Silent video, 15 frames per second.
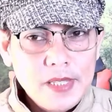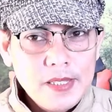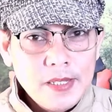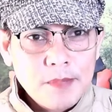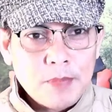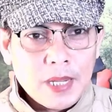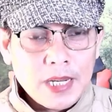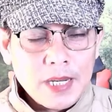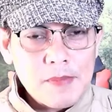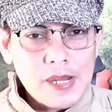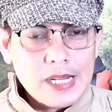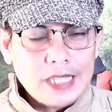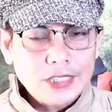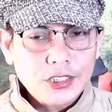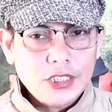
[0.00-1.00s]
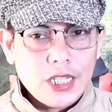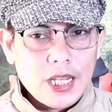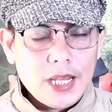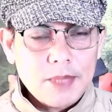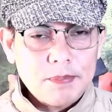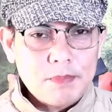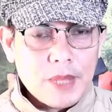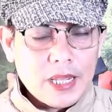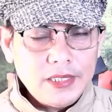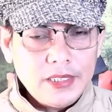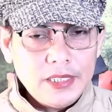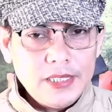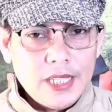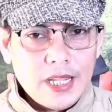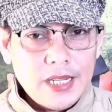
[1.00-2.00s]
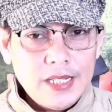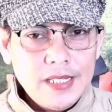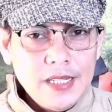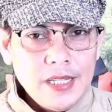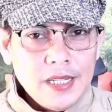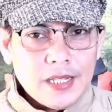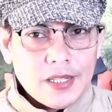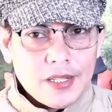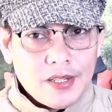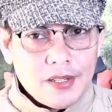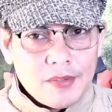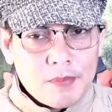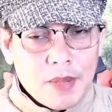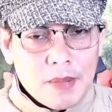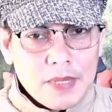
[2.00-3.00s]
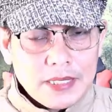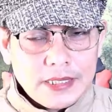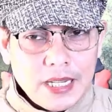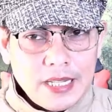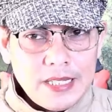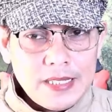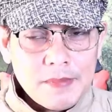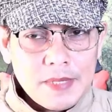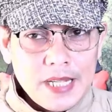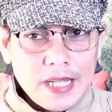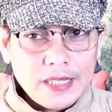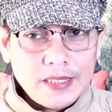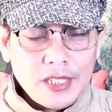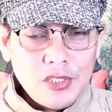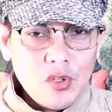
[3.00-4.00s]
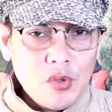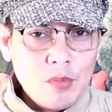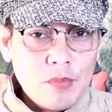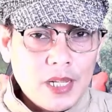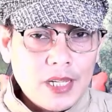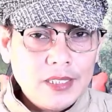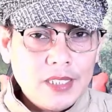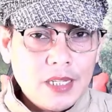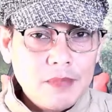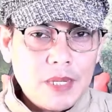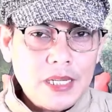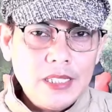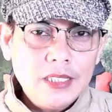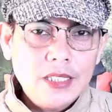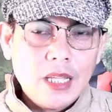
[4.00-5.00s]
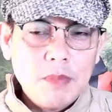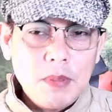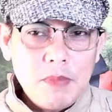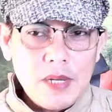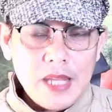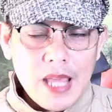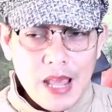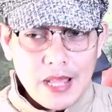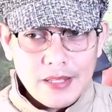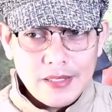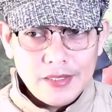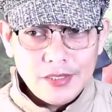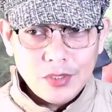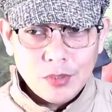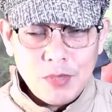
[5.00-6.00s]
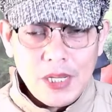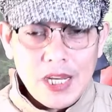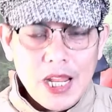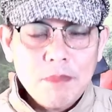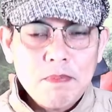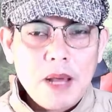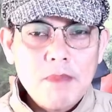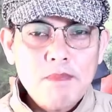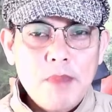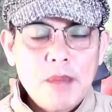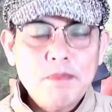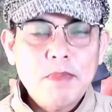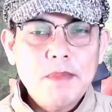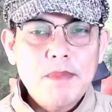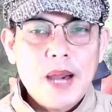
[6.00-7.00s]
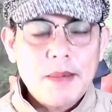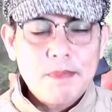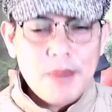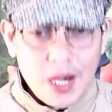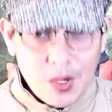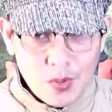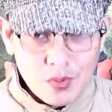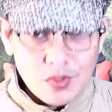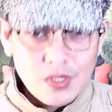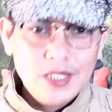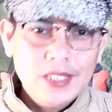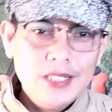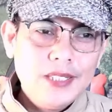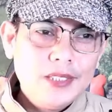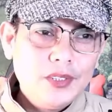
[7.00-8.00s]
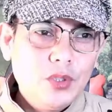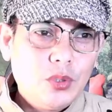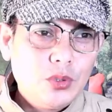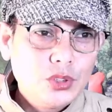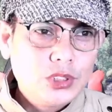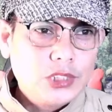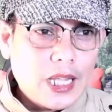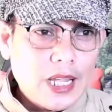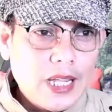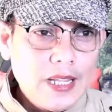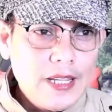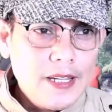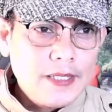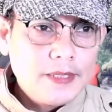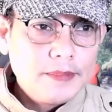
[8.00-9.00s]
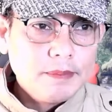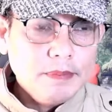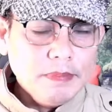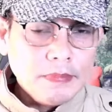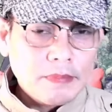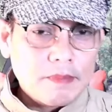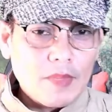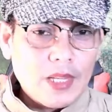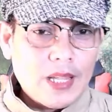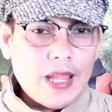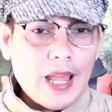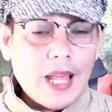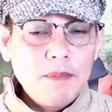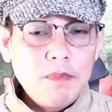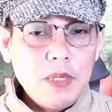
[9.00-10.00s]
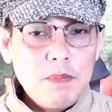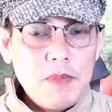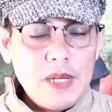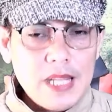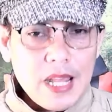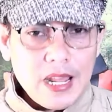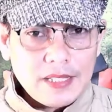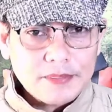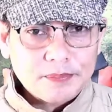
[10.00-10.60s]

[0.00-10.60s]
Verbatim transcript: Para ma-catch up, maintindihan, uh, babasahin naman natin yung magandang balita Biblia. Yung bilang pagpapababaw doon sa uh, ang Biblia.